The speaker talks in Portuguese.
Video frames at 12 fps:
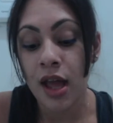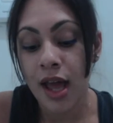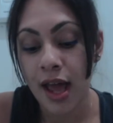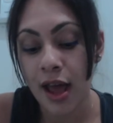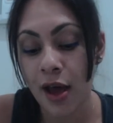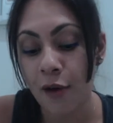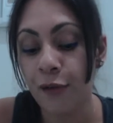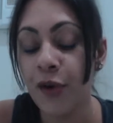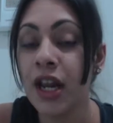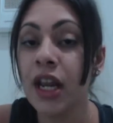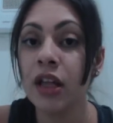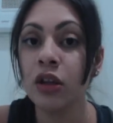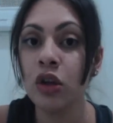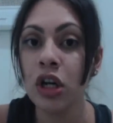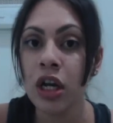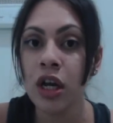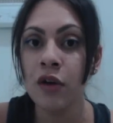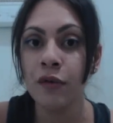É, foi lendo
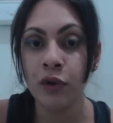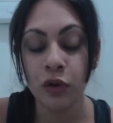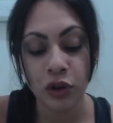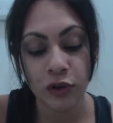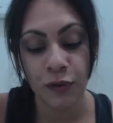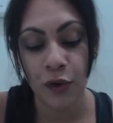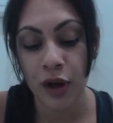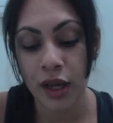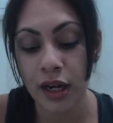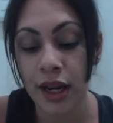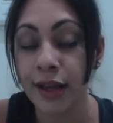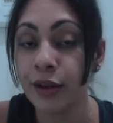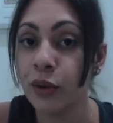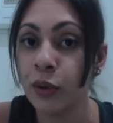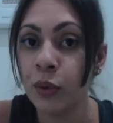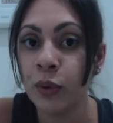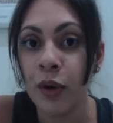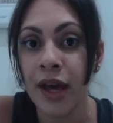livros, foi
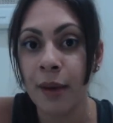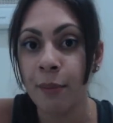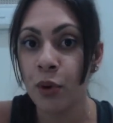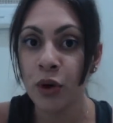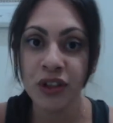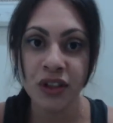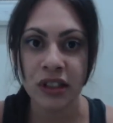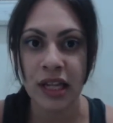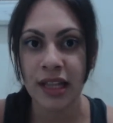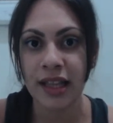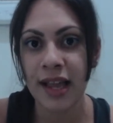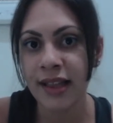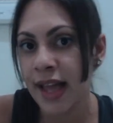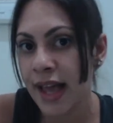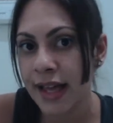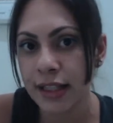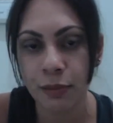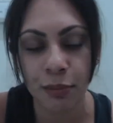lendo é, posts na
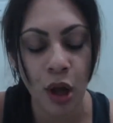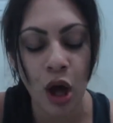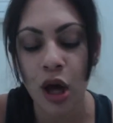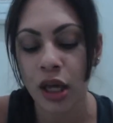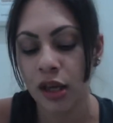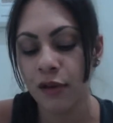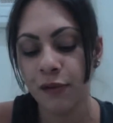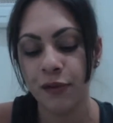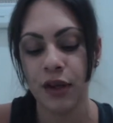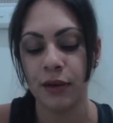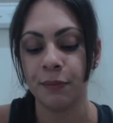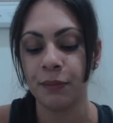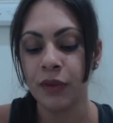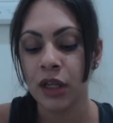internet, blog, enfim.